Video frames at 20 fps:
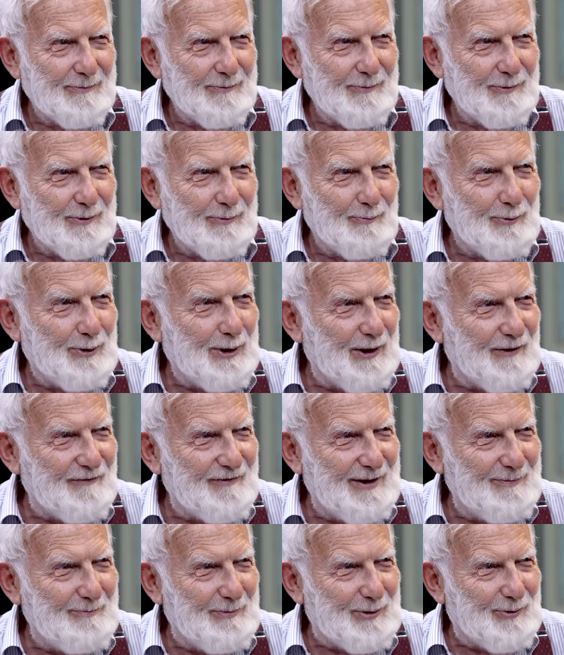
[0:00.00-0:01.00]

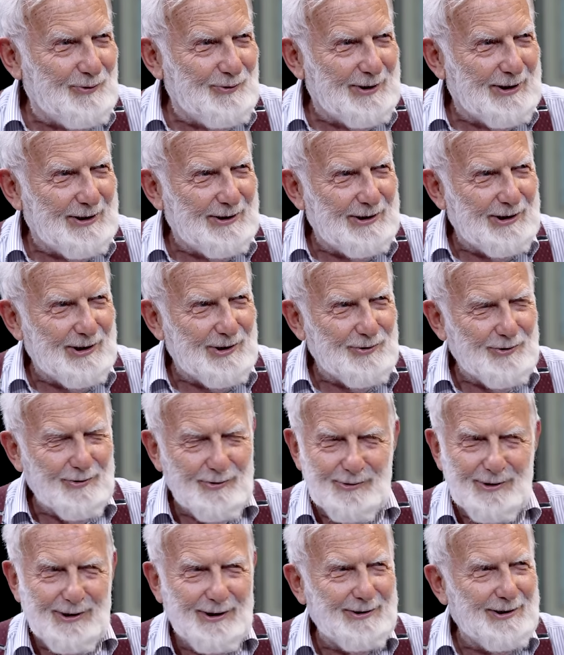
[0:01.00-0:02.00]
Müleven bir dünyada
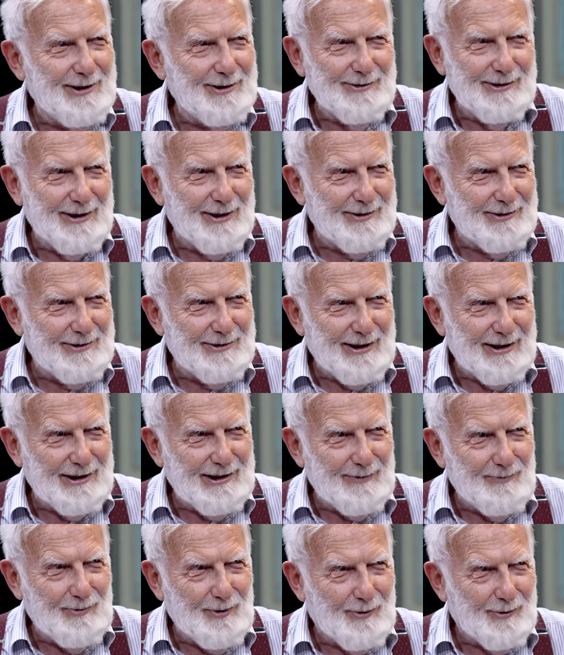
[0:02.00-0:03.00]
yaşıyoruz. Tek tek tek
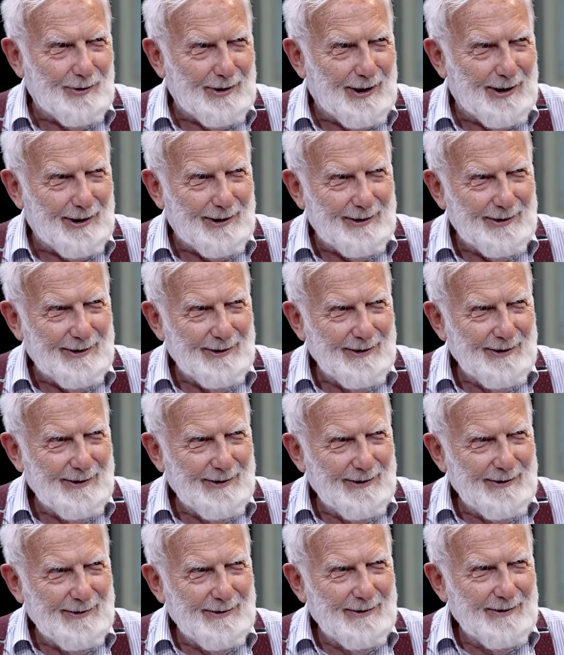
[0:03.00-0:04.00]
tip yok yani.
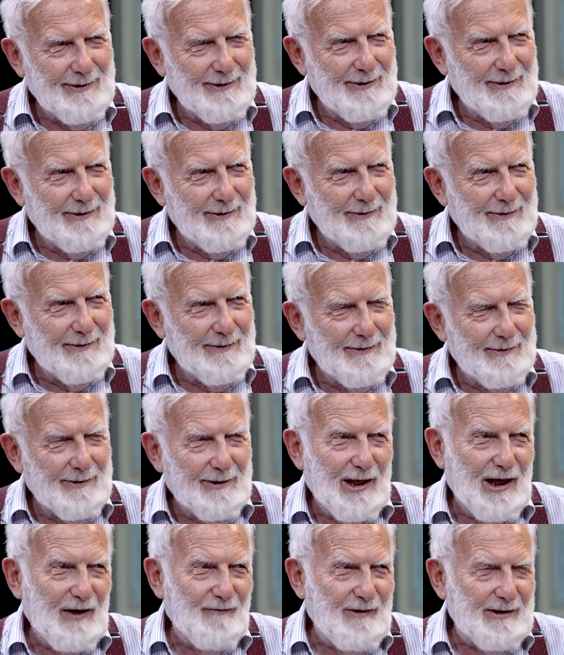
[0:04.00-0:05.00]

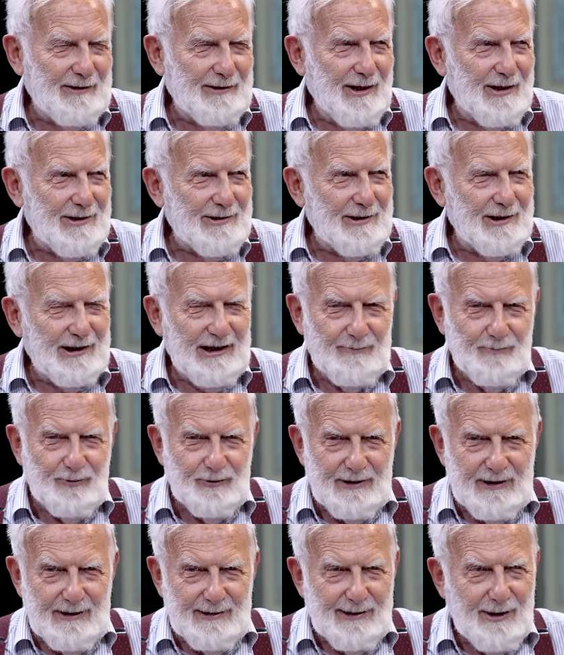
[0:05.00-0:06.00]
Daha evvel gelseydik bu
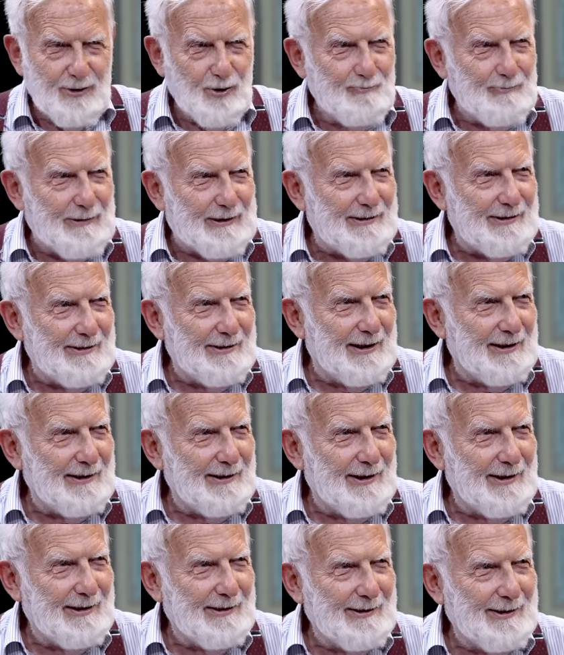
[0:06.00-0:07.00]
da Hitler ümmetinden
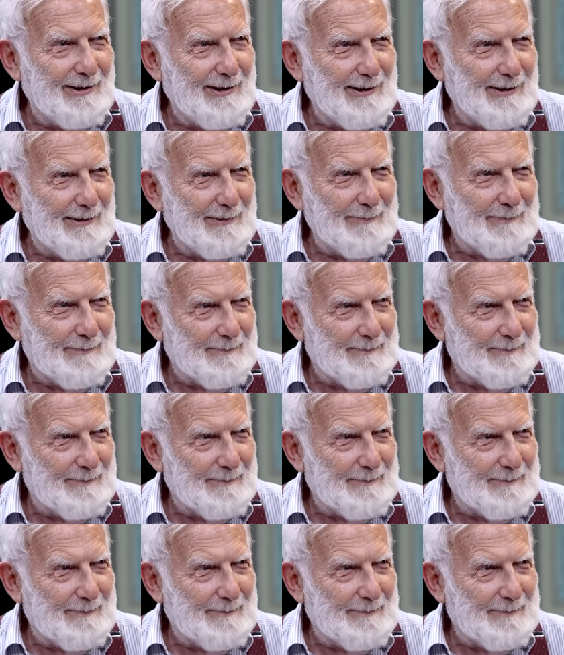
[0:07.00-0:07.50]
derdik yani.